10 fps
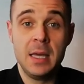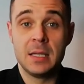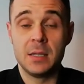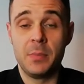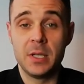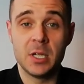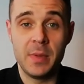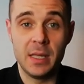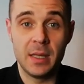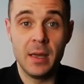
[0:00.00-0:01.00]

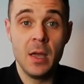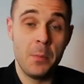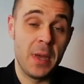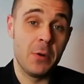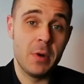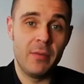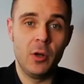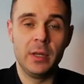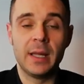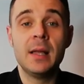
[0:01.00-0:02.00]
semplicemente per una
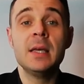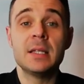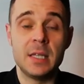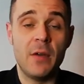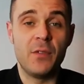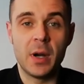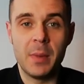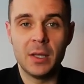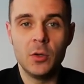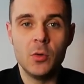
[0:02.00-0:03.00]
volta si è
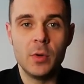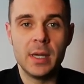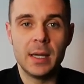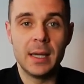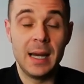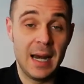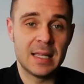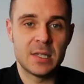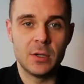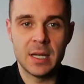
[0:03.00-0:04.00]
fermato lui, eh, la
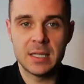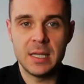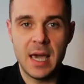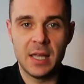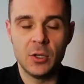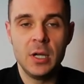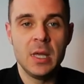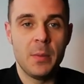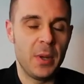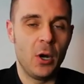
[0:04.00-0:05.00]
Lazio non ha segnato,
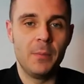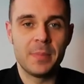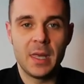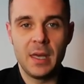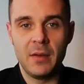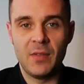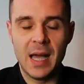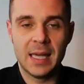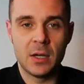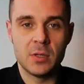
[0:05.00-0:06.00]
però va
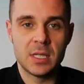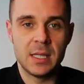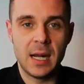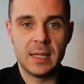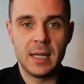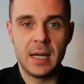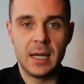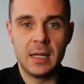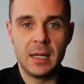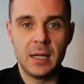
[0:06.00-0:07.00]
anche
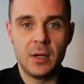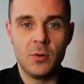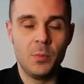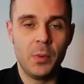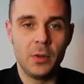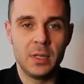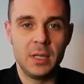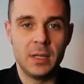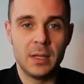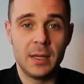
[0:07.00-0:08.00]
considerata eh, un po'
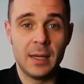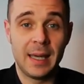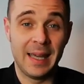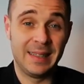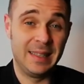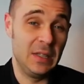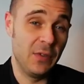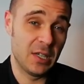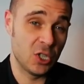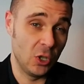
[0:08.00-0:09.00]
di eh,
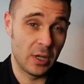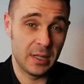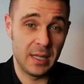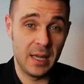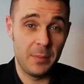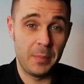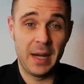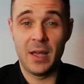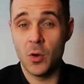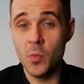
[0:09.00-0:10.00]
cattiva sorte,
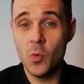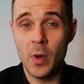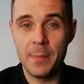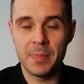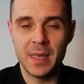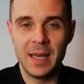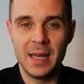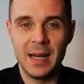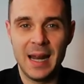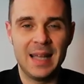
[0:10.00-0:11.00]
perché comunque
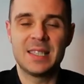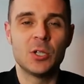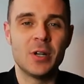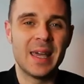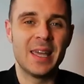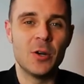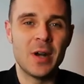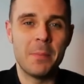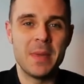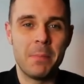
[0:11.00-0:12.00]
eh, la Lazio non è che
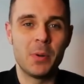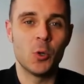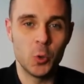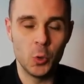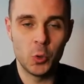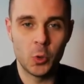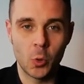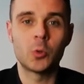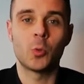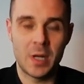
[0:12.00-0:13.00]
non abbia prodotto
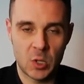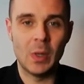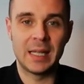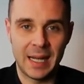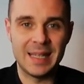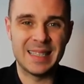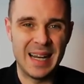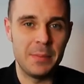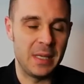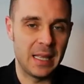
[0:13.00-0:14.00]
contro una squadra che sa
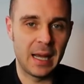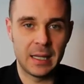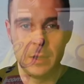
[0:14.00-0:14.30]
limitarti